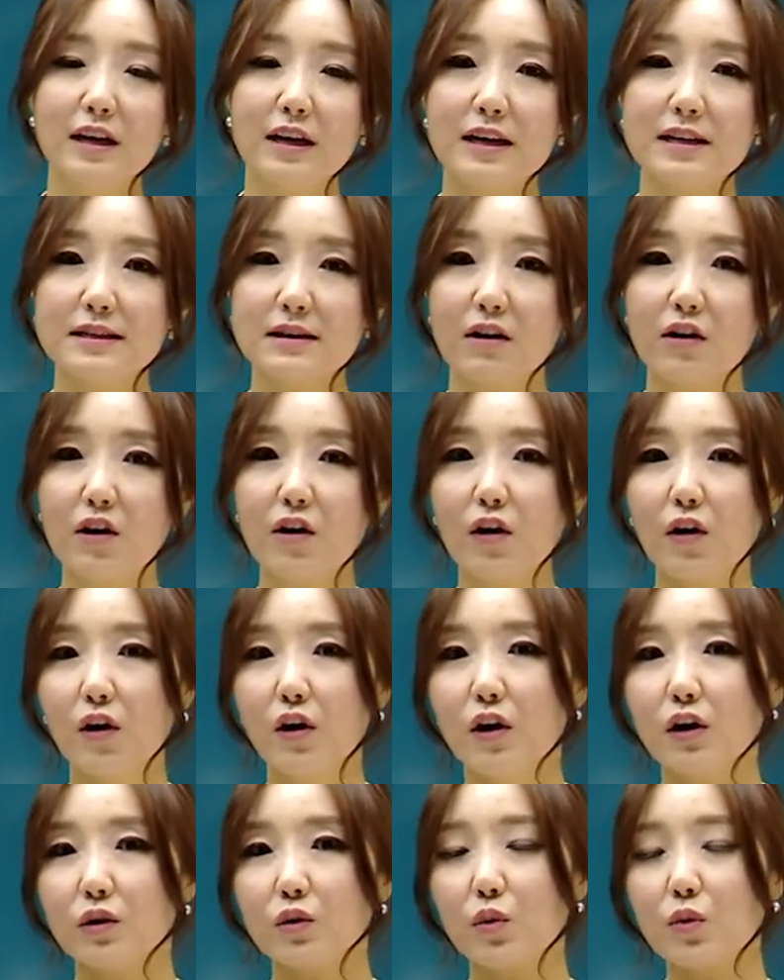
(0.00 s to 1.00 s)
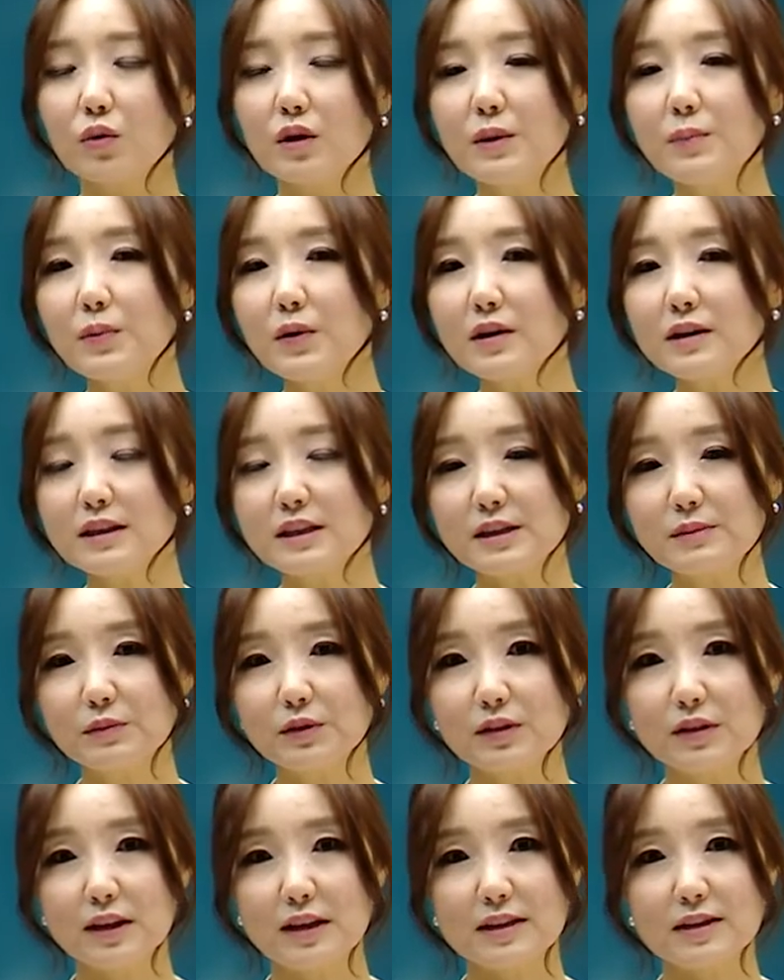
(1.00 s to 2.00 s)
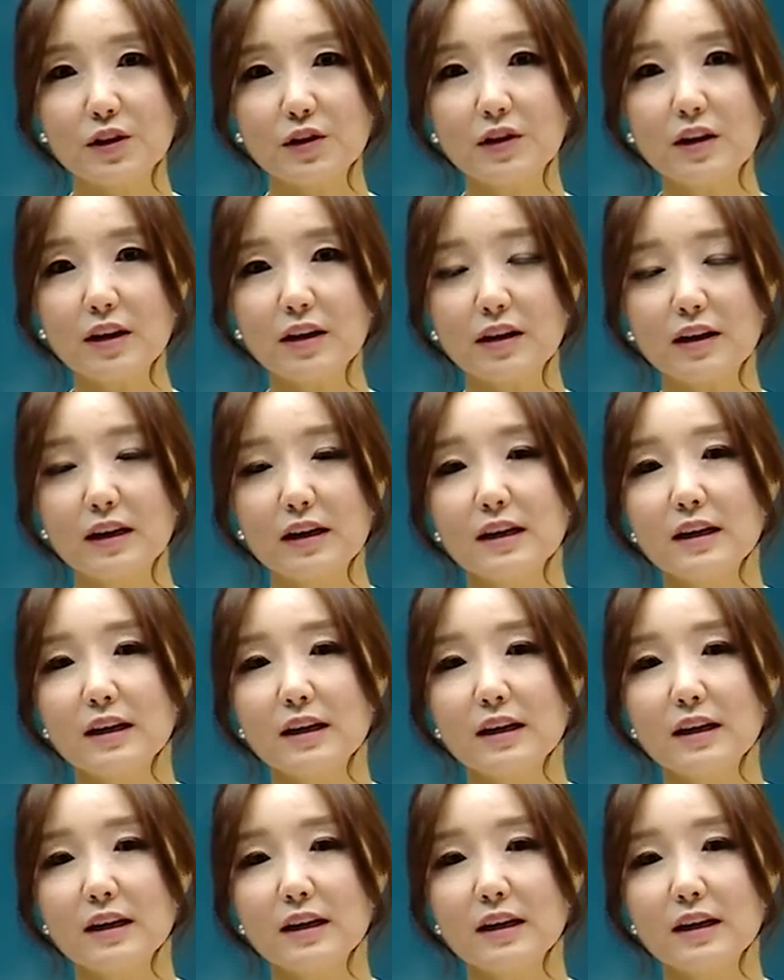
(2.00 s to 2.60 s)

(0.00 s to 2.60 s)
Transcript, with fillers: 해서 독립형 질문들에서는